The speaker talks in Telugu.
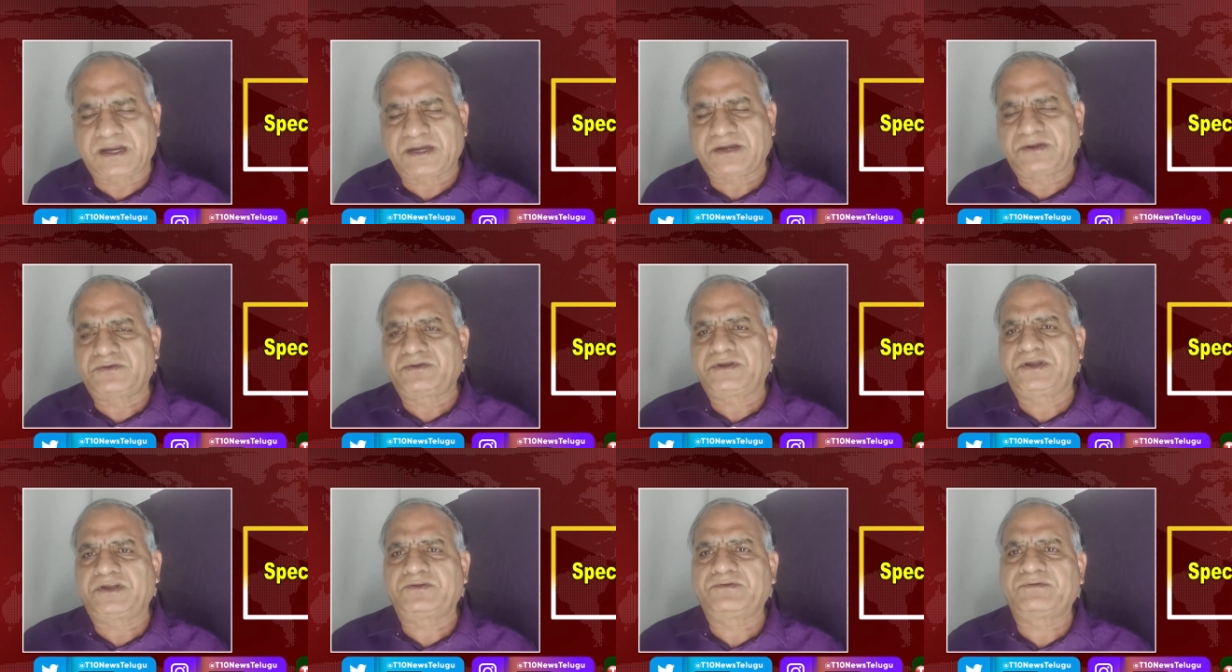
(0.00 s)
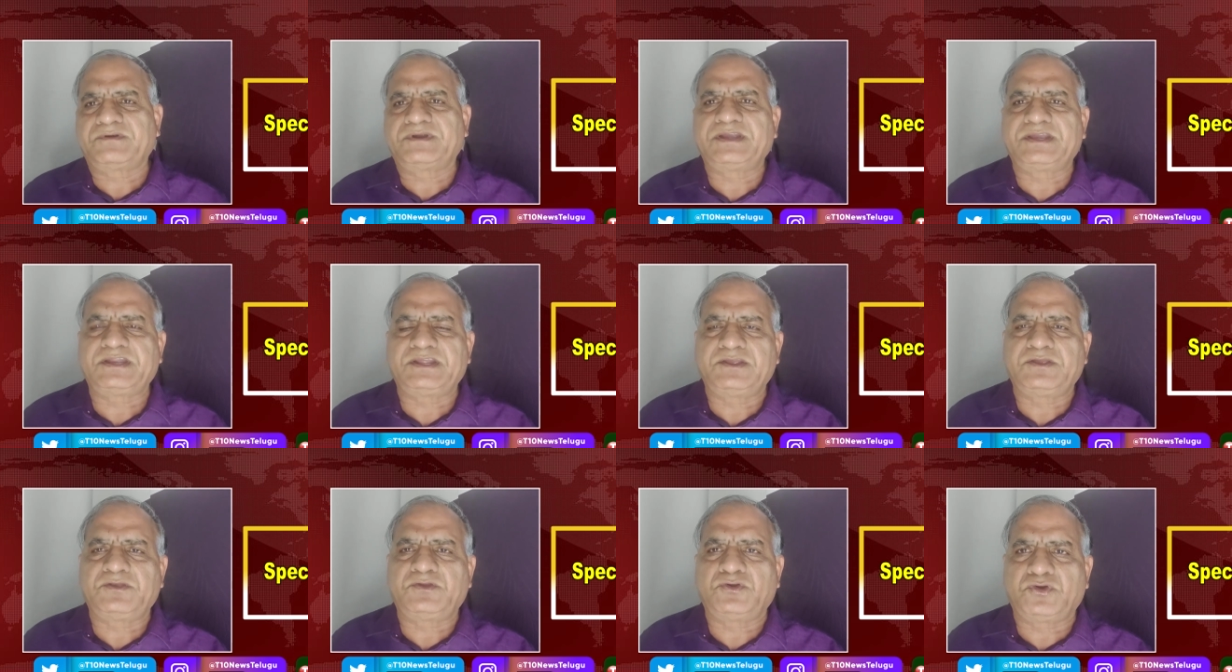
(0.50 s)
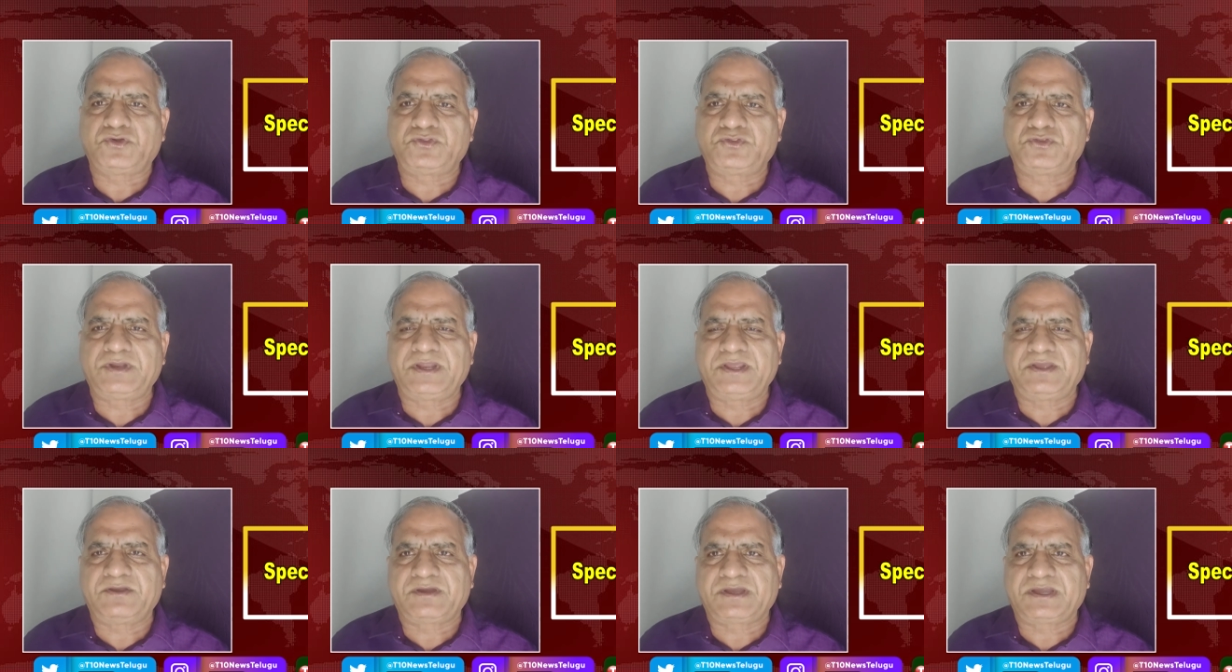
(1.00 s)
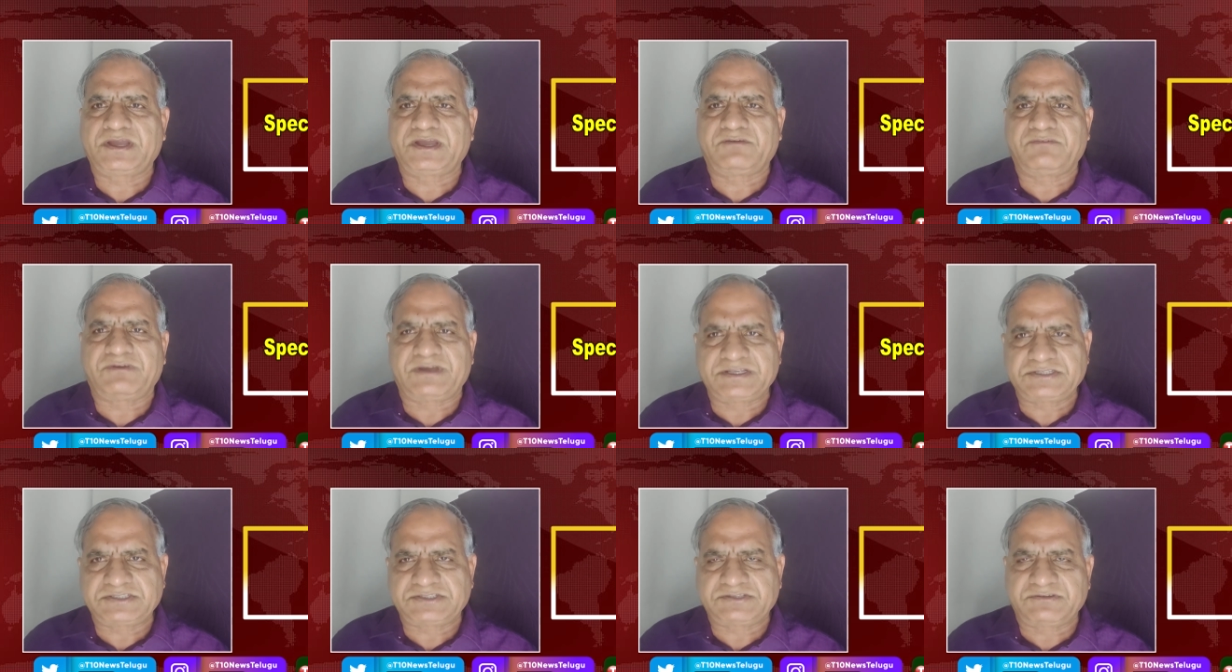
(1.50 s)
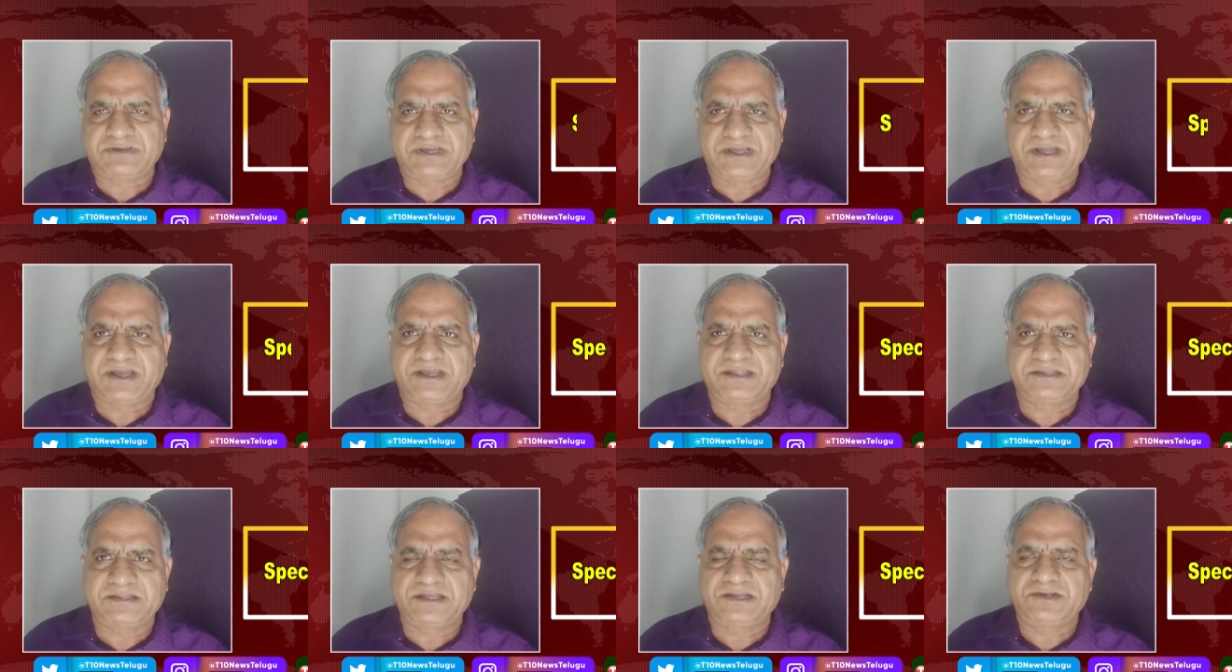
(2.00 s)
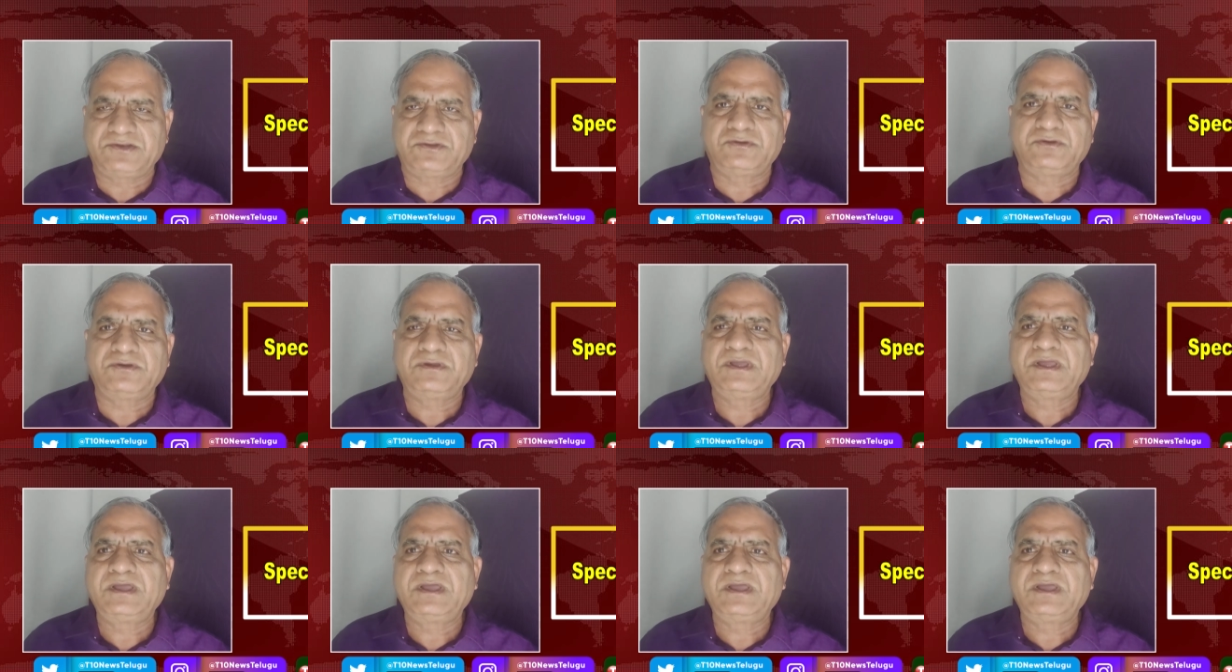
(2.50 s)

అక్కడ ఉన్నటువంటి యోధుల యొక్క వాస్తవ గాథలు